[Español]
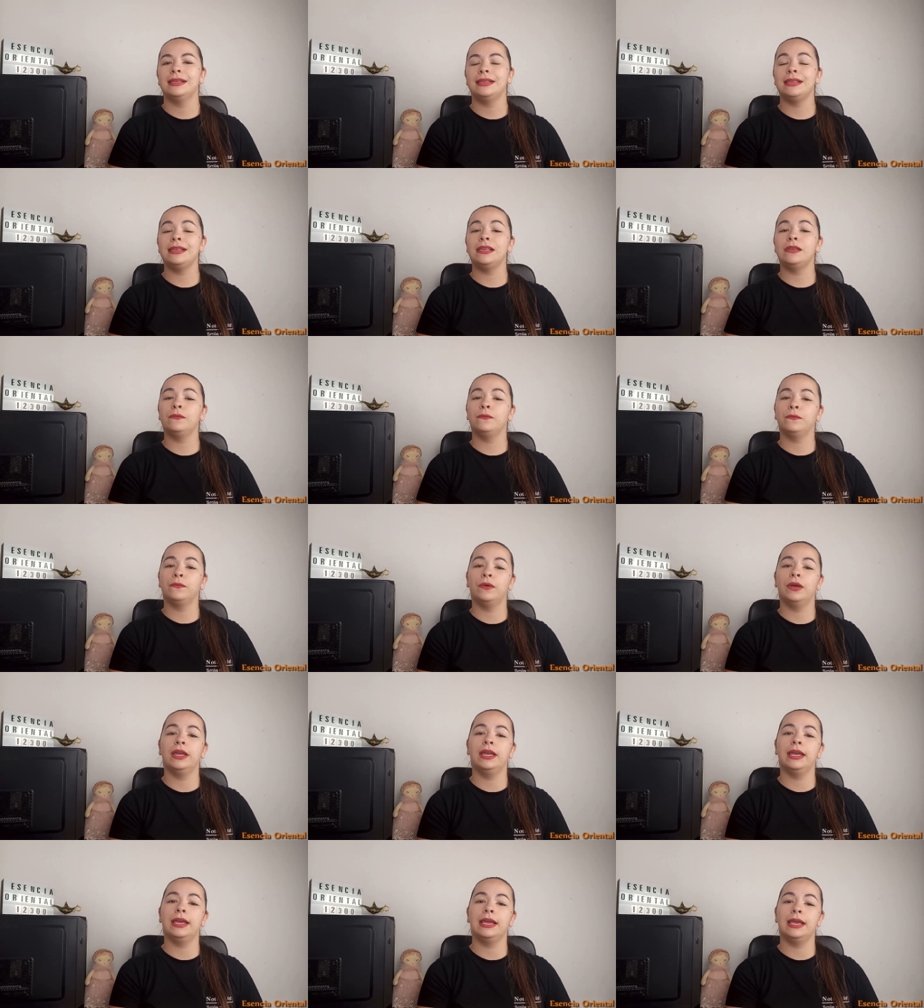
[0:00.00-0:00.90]
y
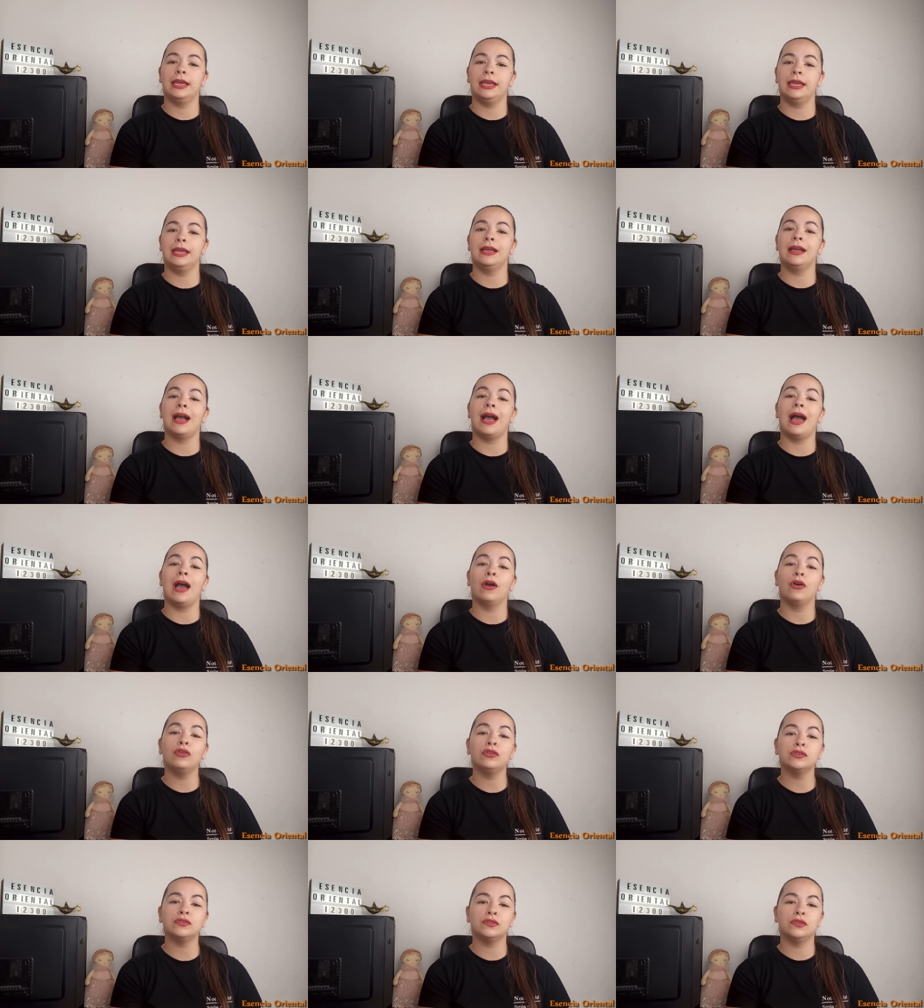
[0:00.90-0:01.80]
fue en
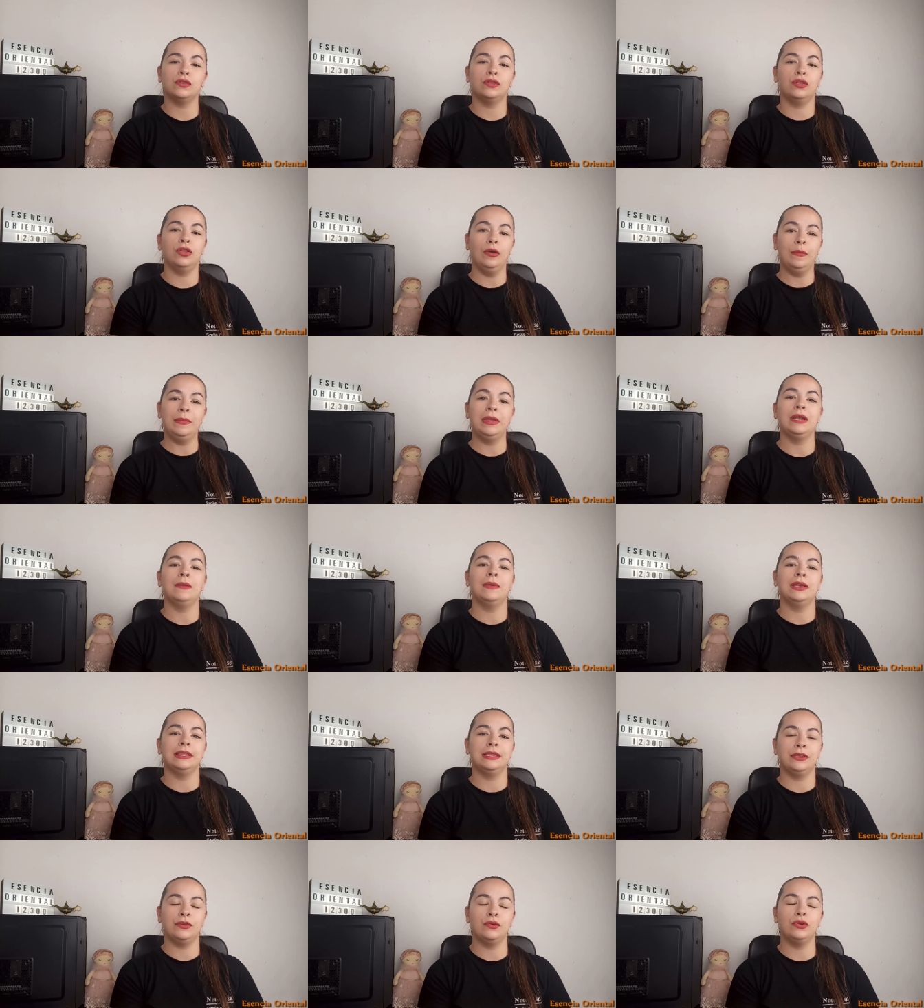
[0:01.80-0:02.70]
agosto de
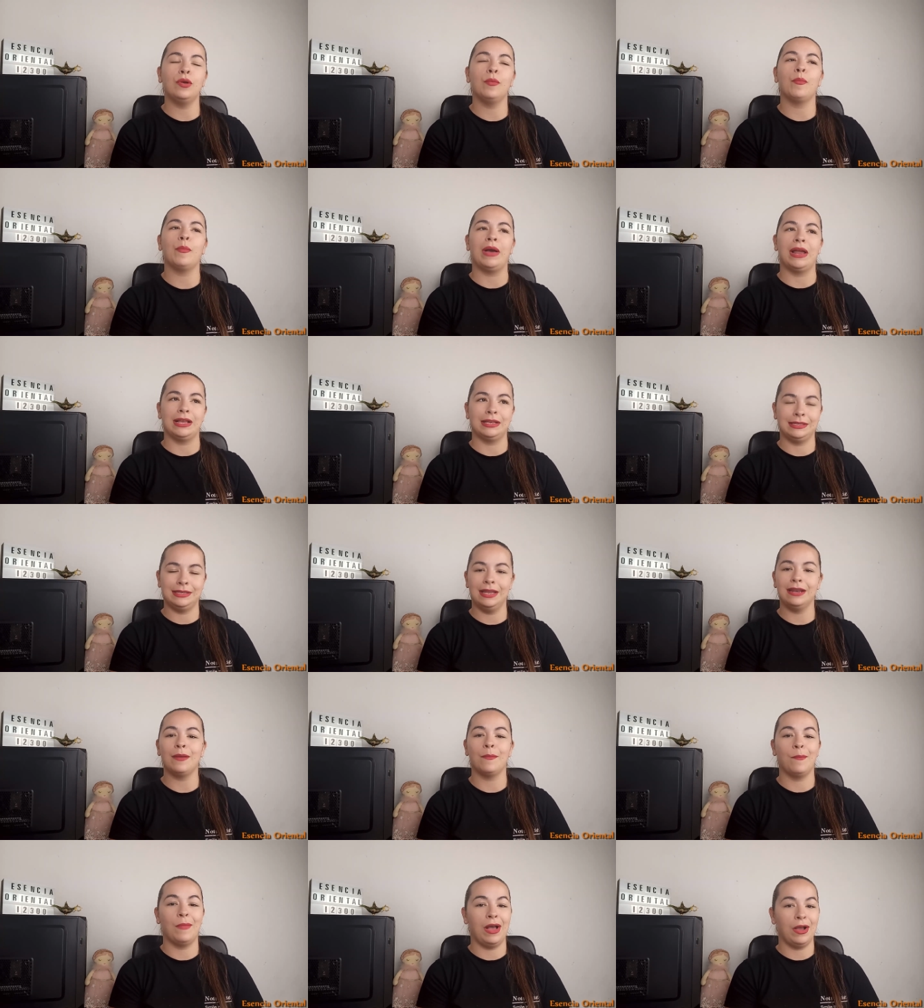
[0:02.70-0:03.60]
2021 para
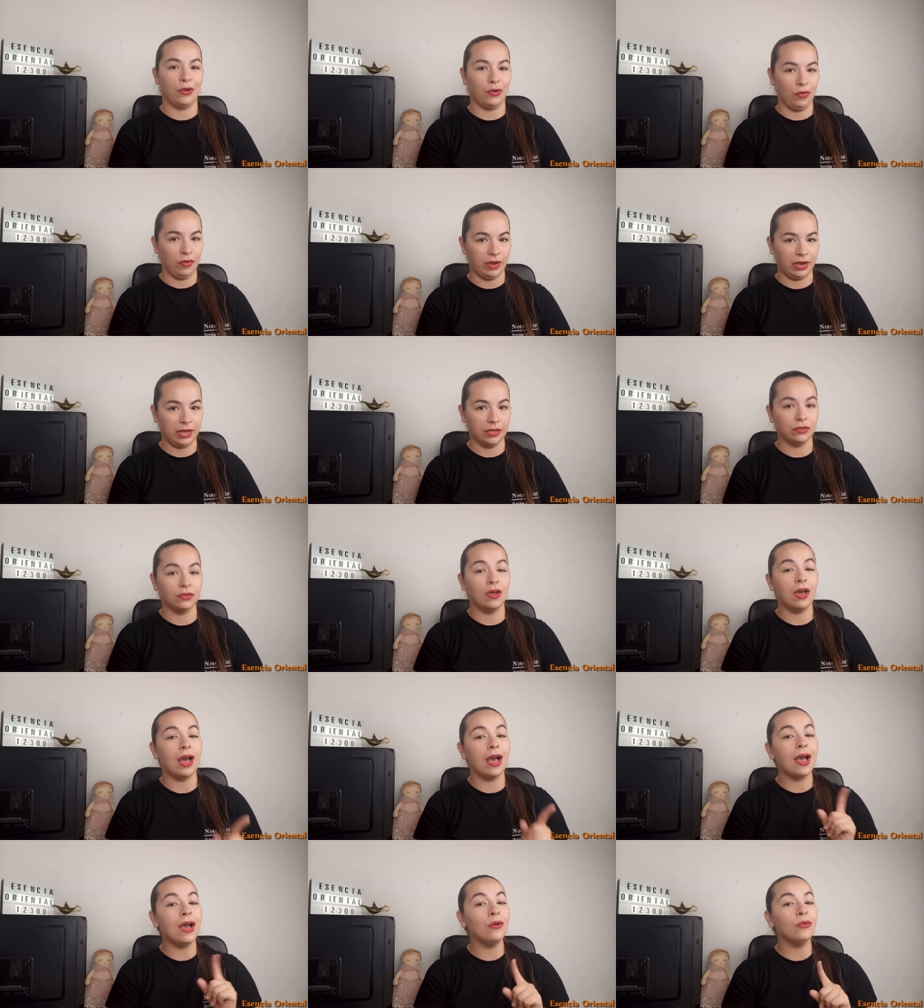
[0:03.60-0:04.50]
ser más concretos,
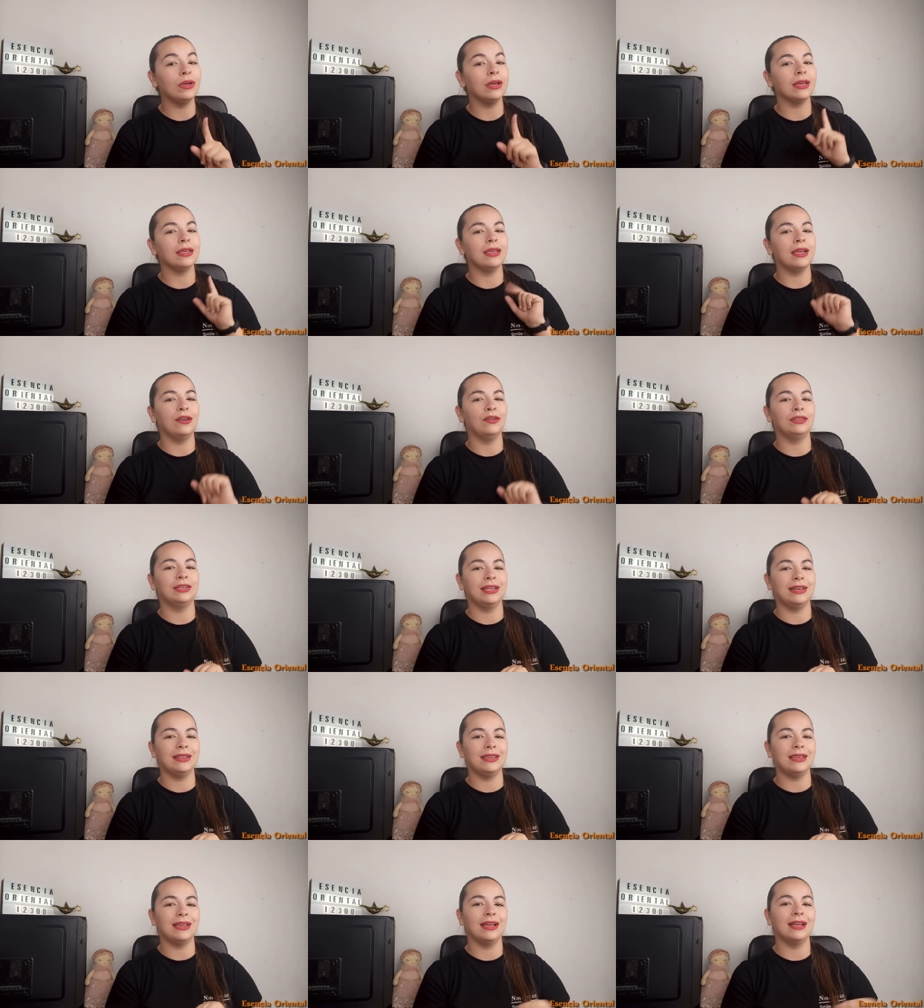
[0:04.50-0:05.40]
aunque ya lo
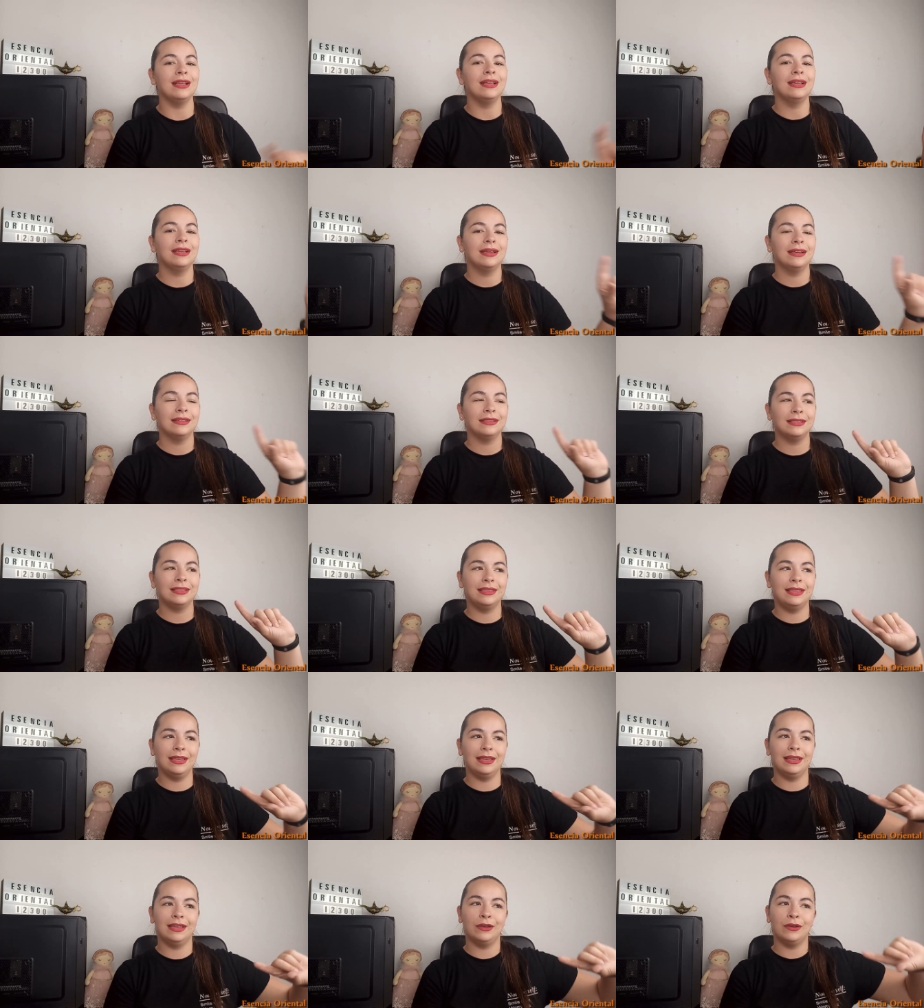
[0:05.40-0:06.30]
tenía
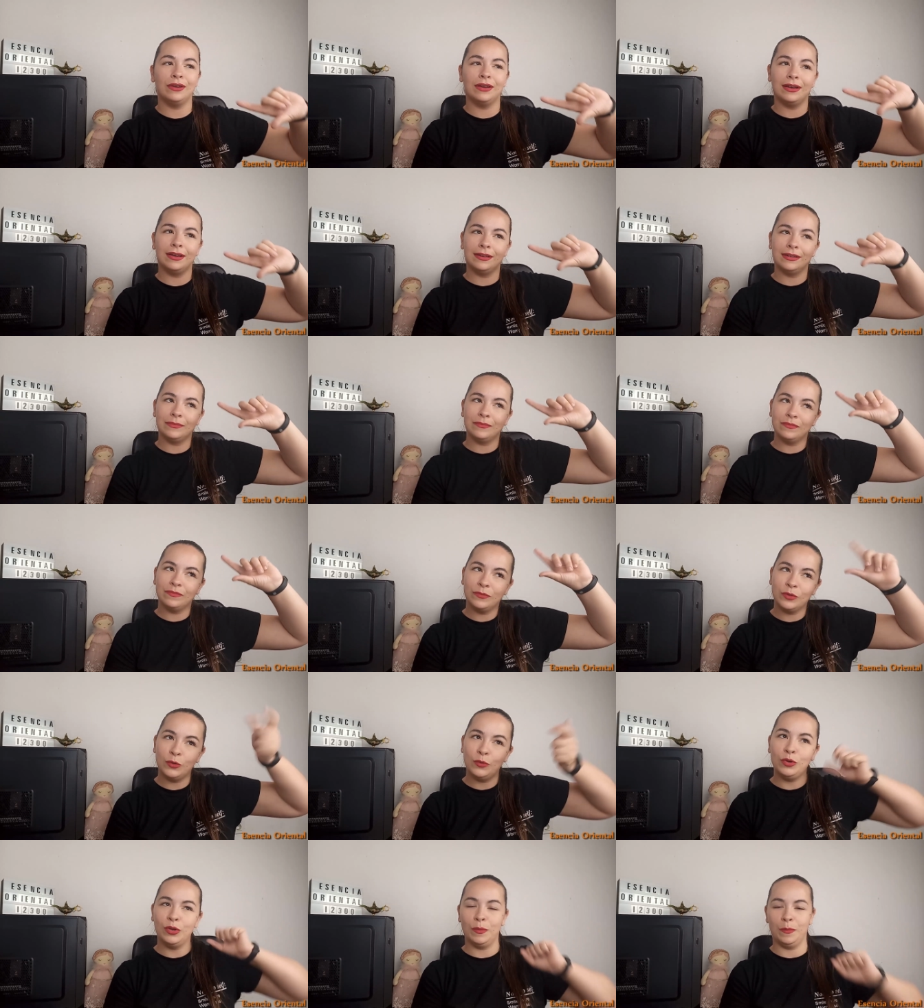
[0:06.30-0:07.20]
de
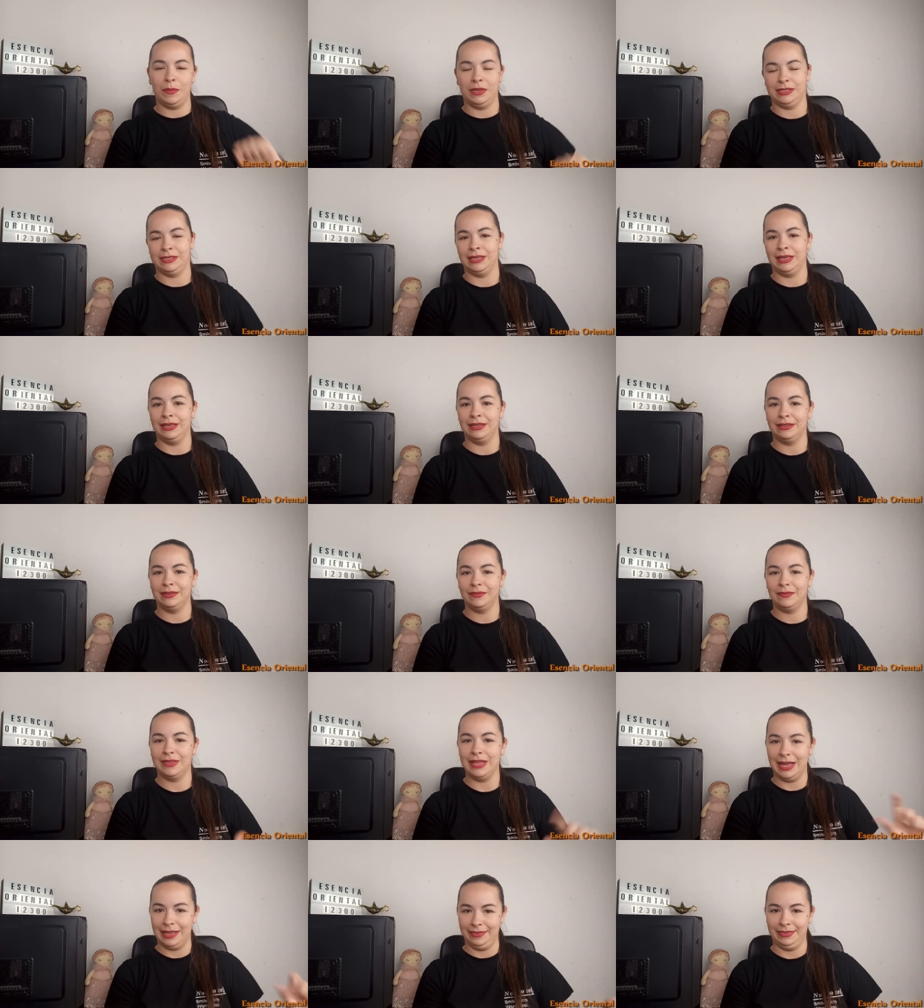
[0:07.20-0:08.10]
unos meses
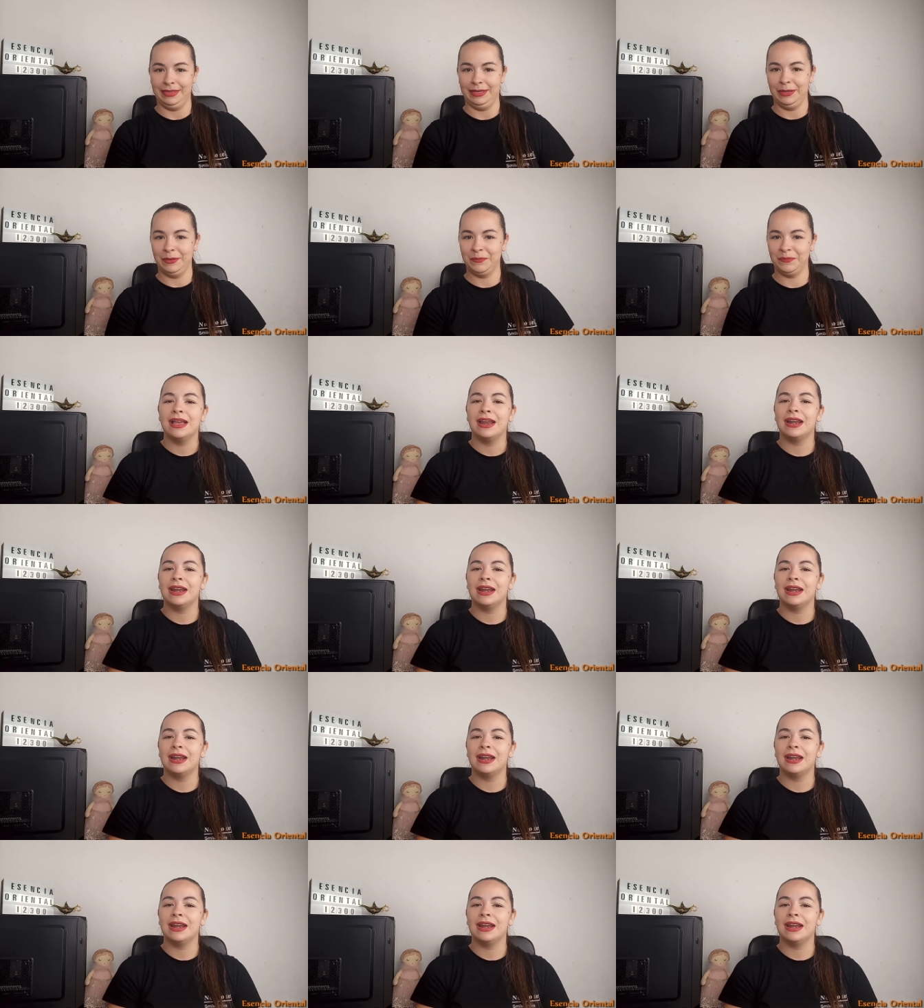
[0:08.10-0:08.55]
antes.